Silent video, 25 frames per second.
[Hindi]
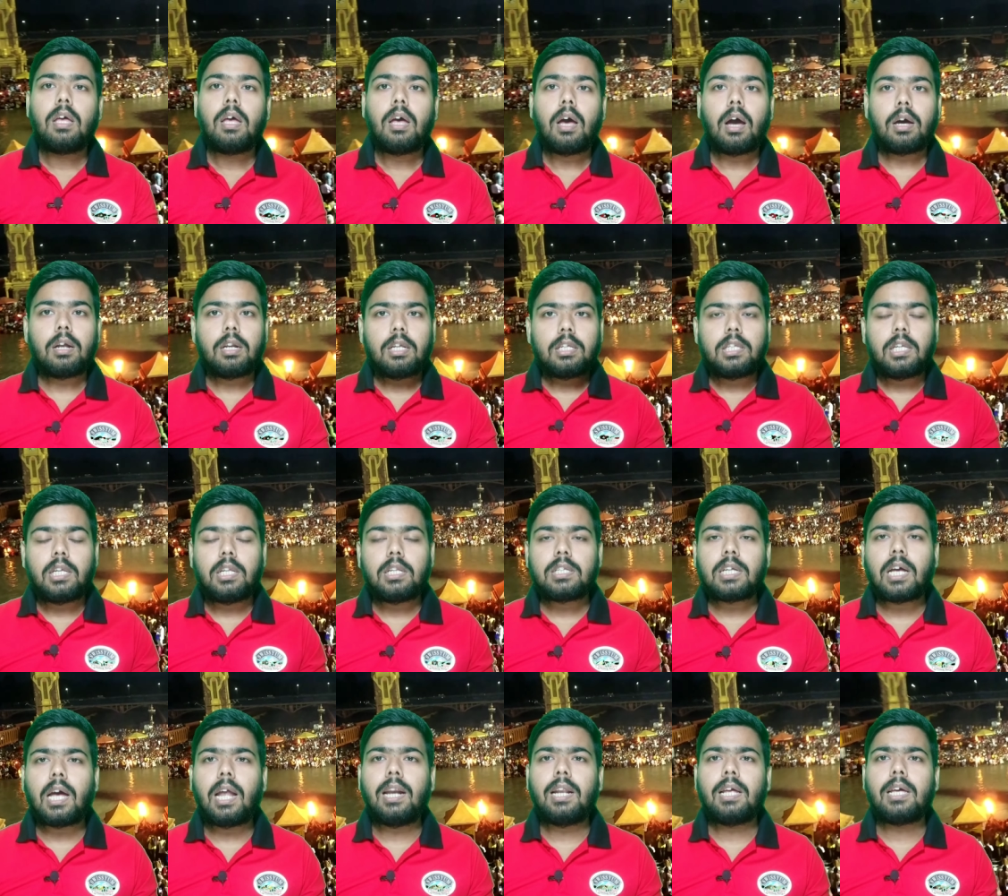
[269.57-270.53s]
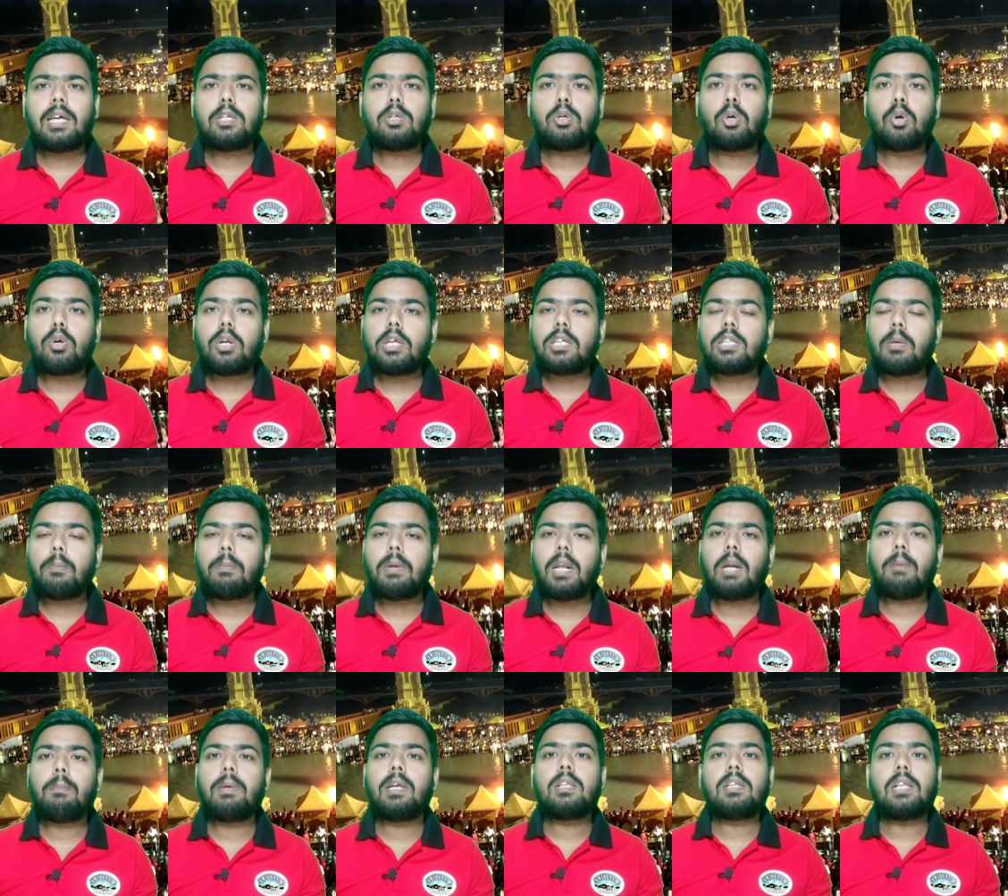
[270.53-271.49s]
अगर किसी इंसान के छोटे से
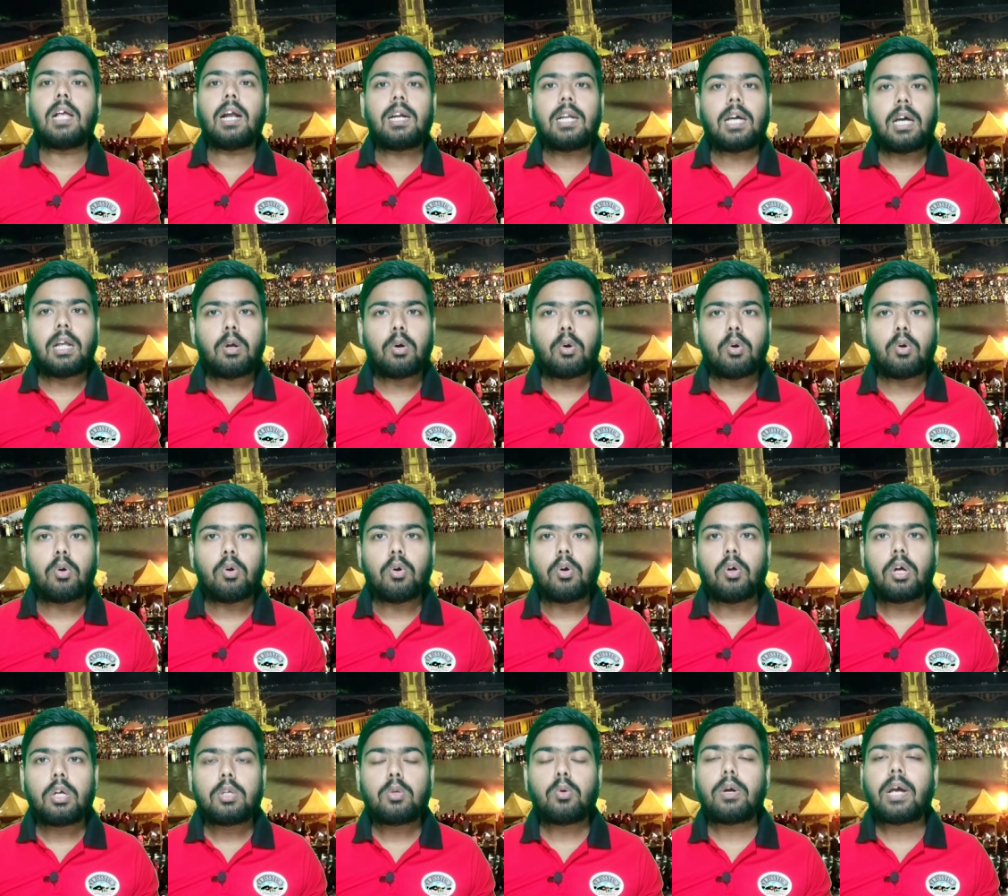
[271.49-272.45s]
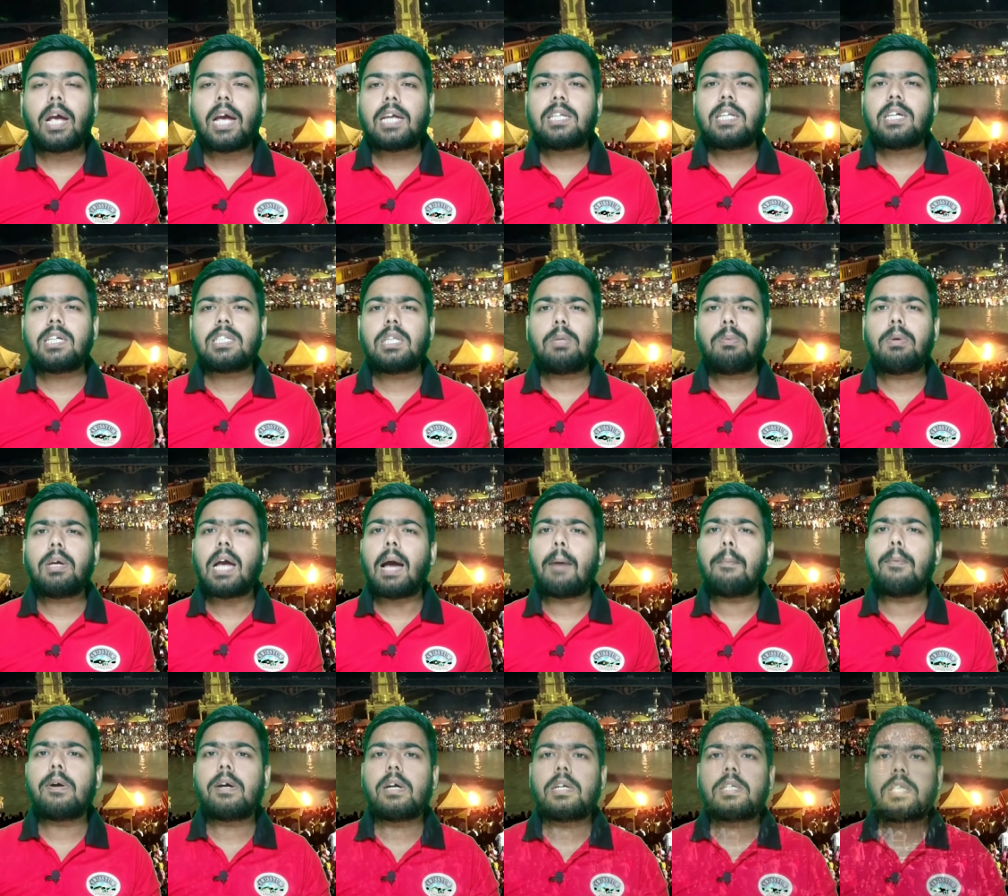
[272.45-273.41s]
ब्रेन में इतना डर हो तो कैसे किसी भी काम
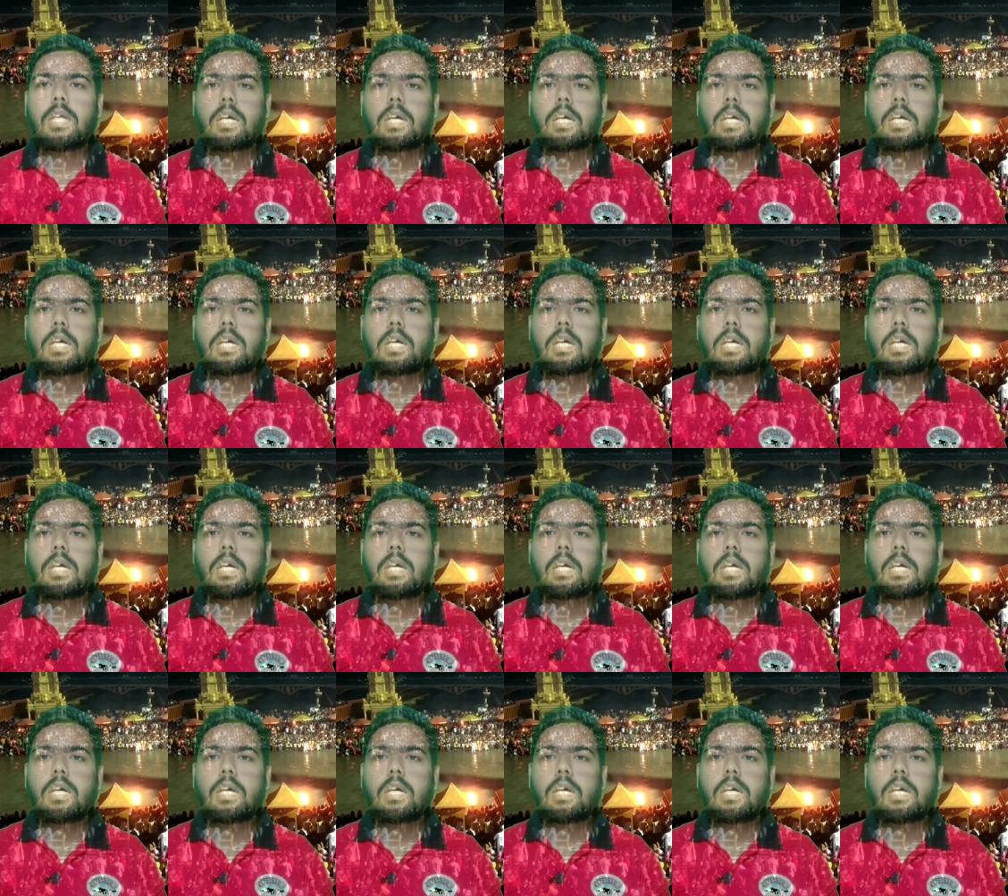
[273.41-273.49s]
को कर